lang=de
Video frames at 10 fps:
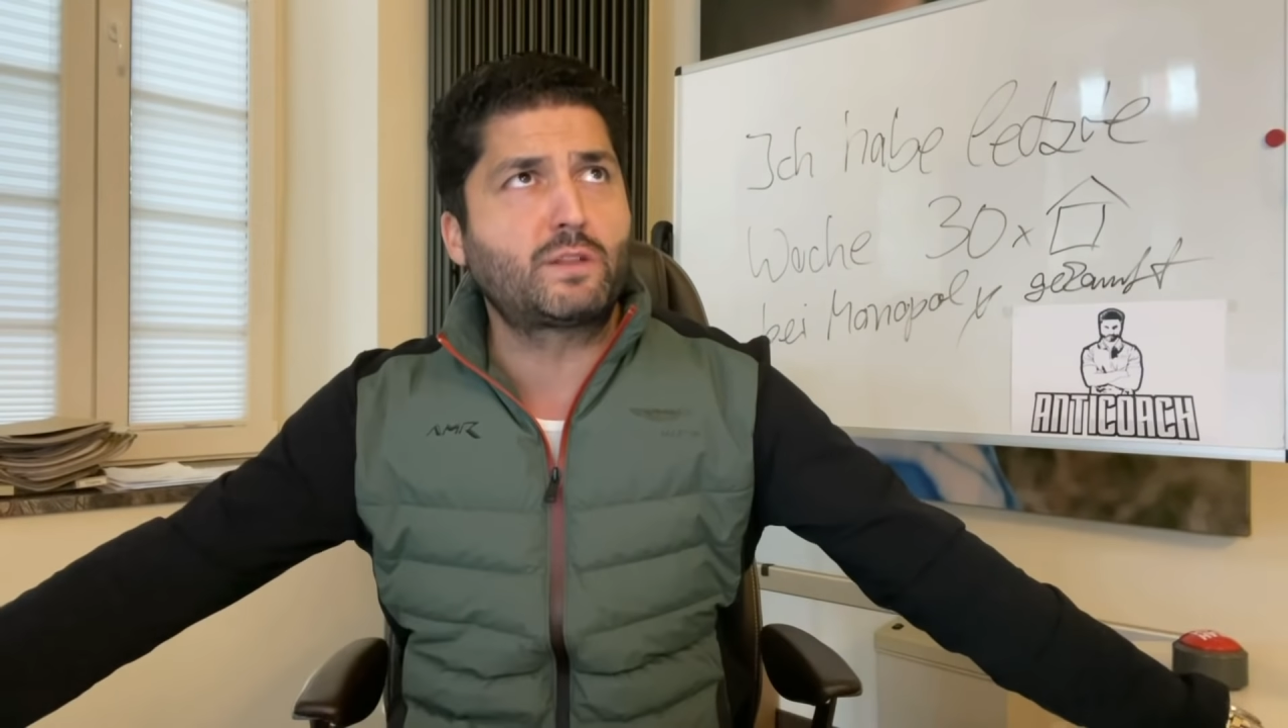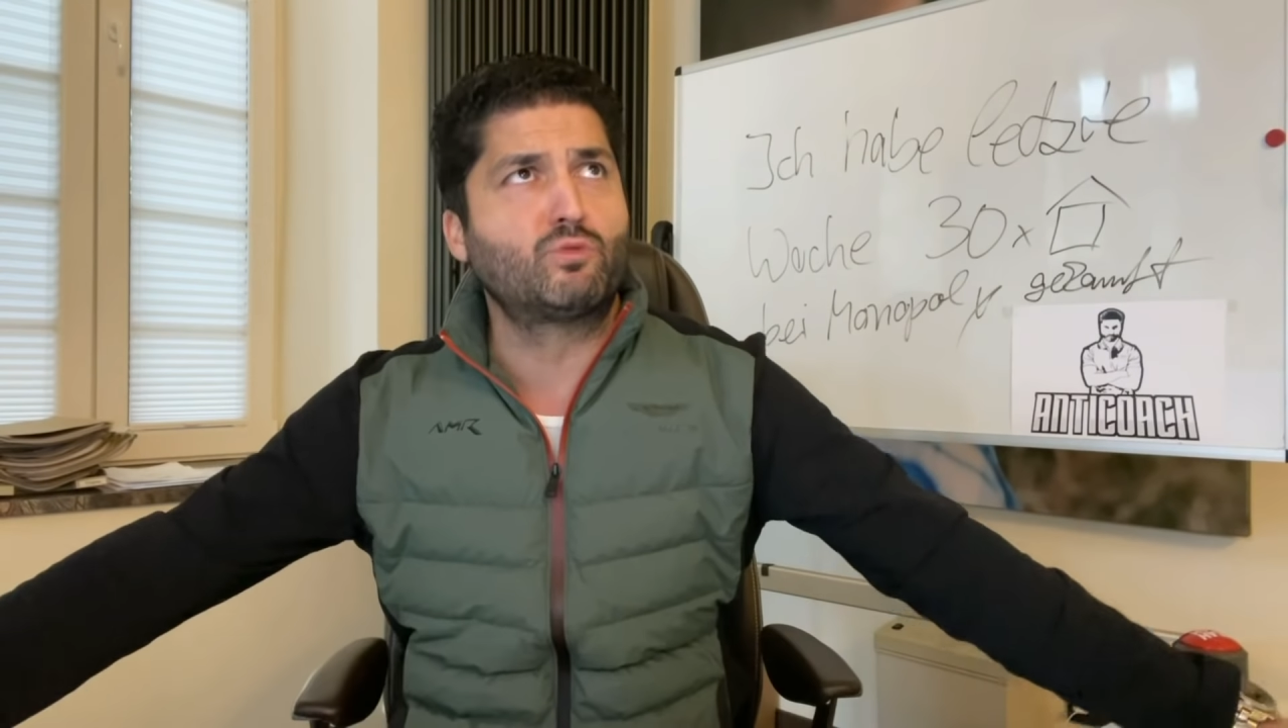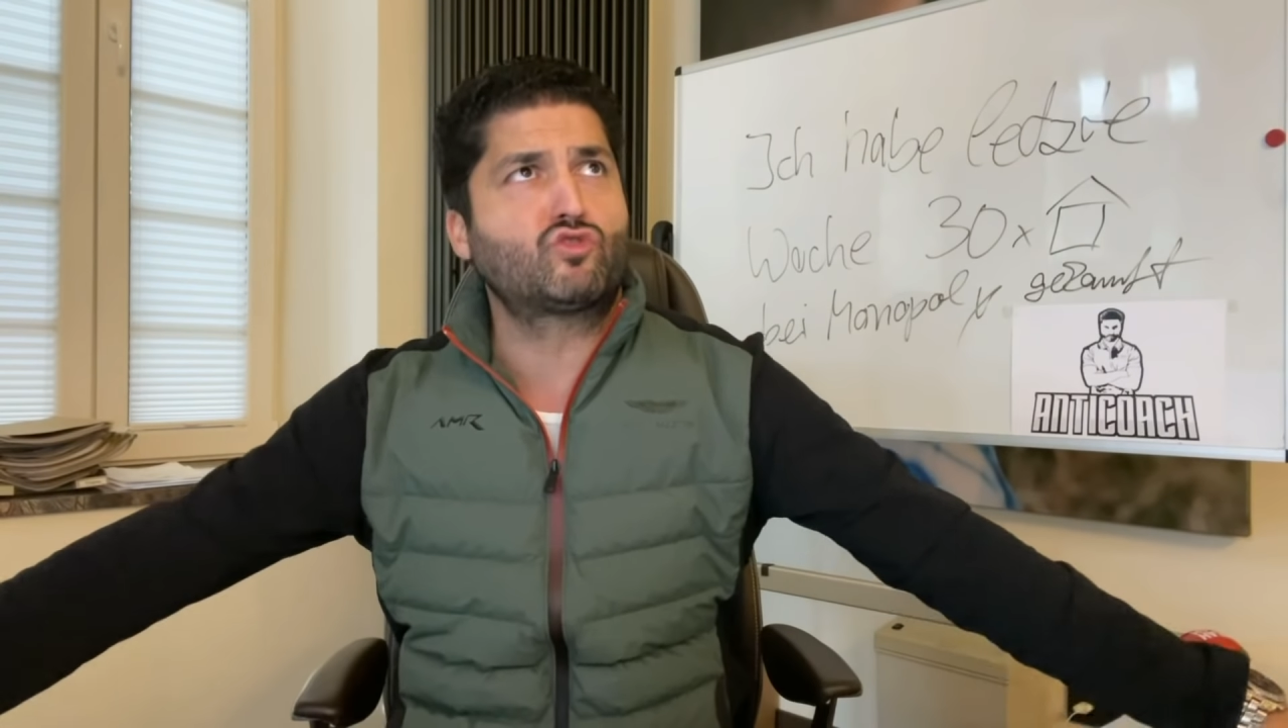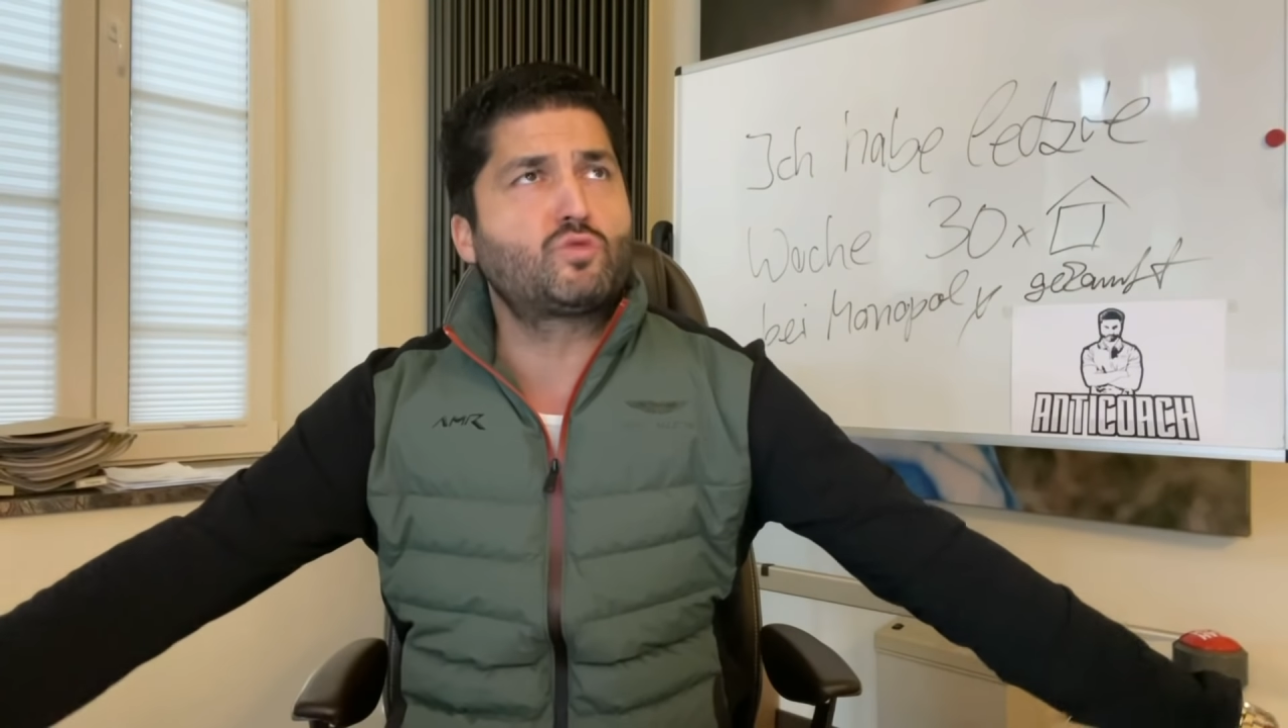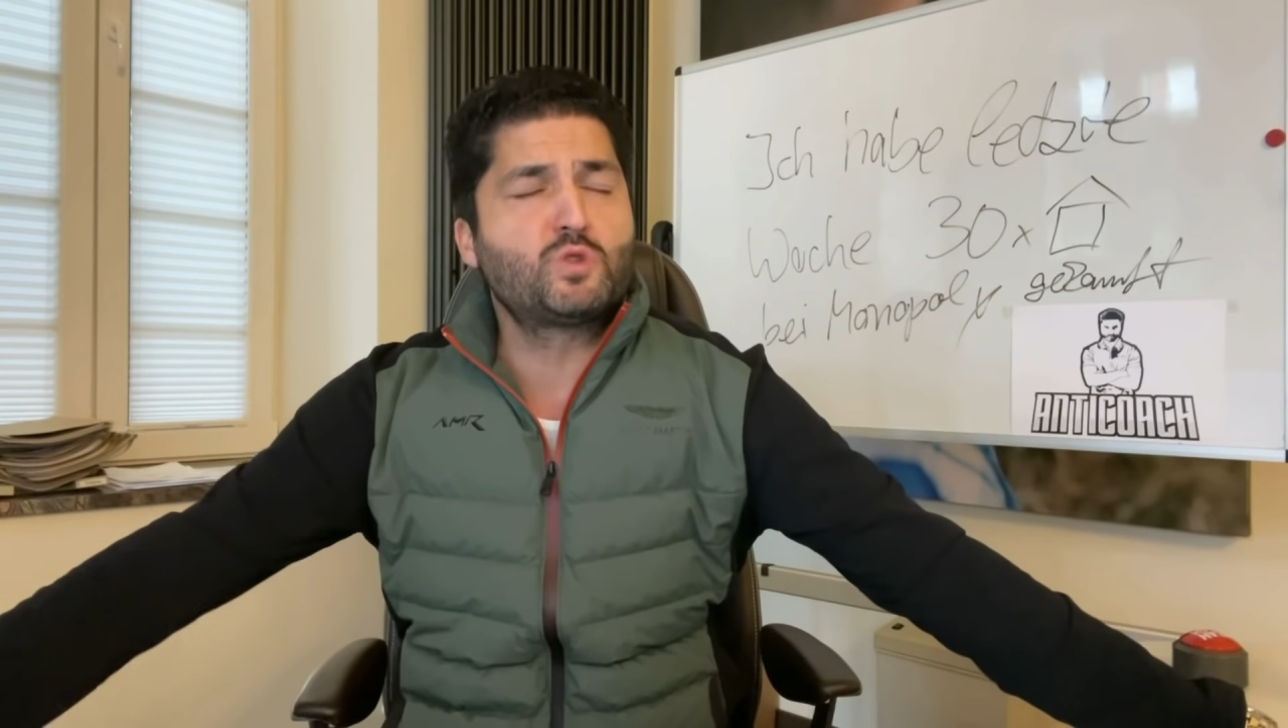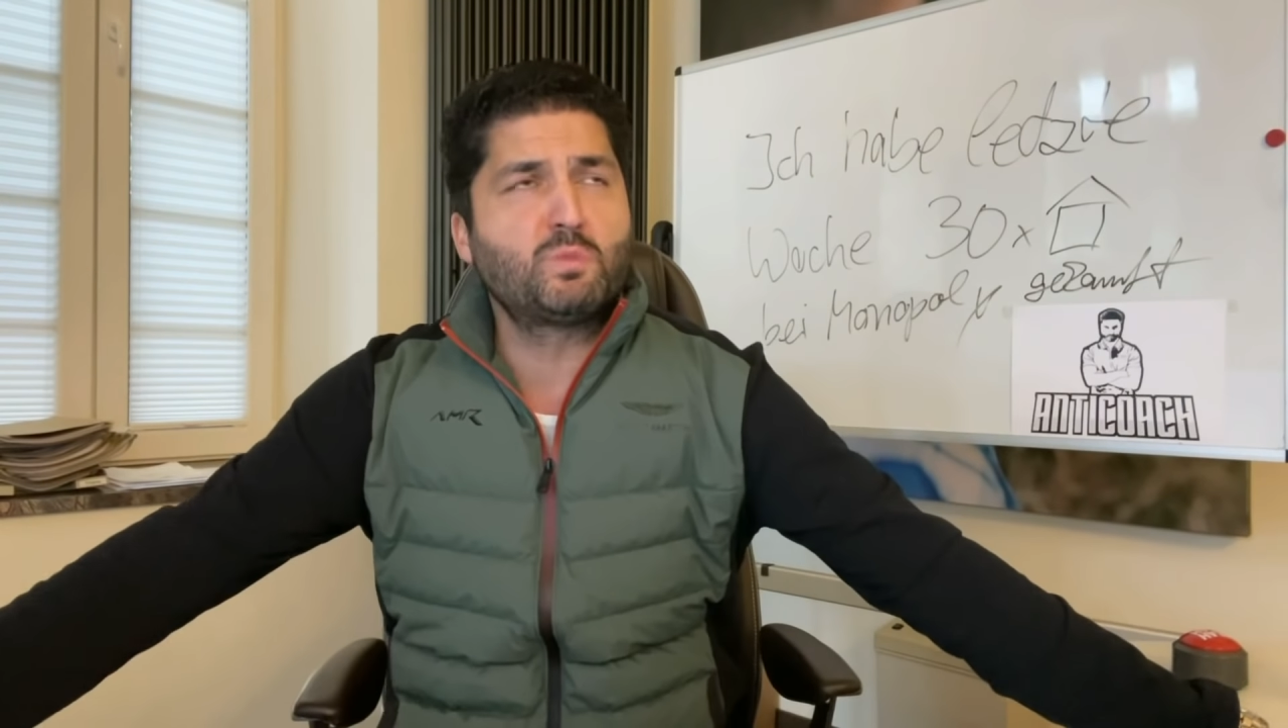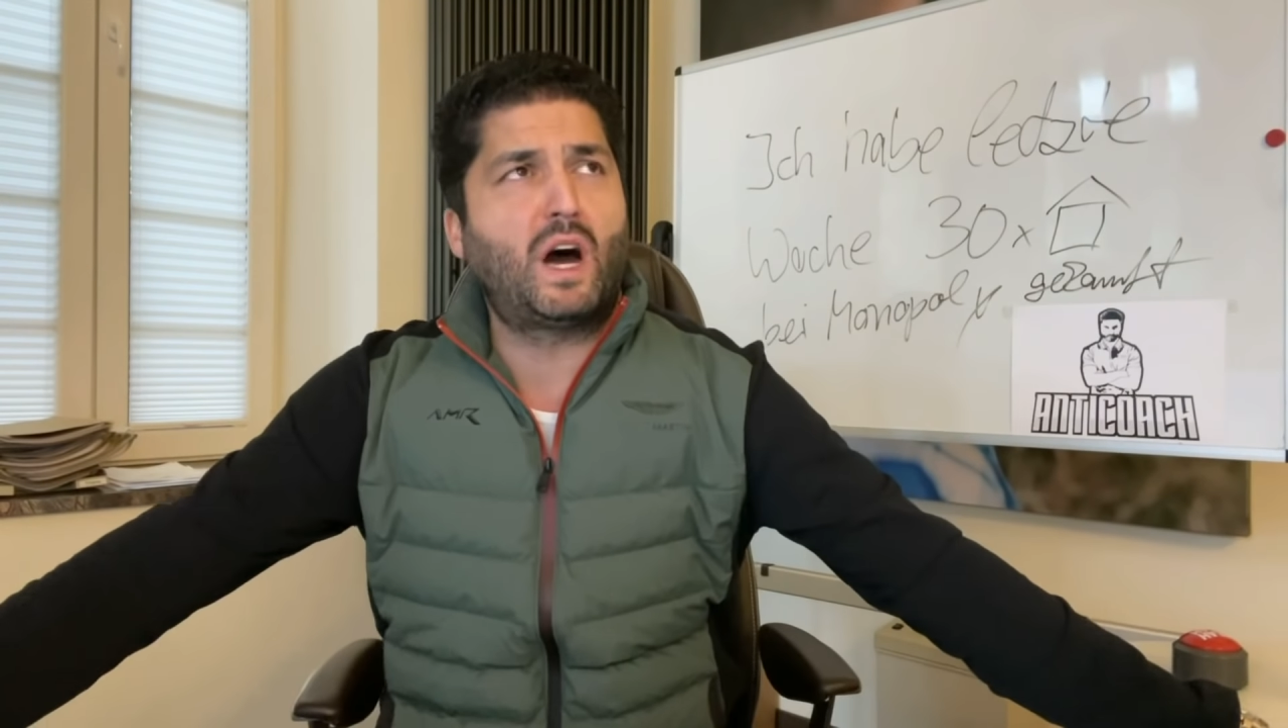muss ich mich mal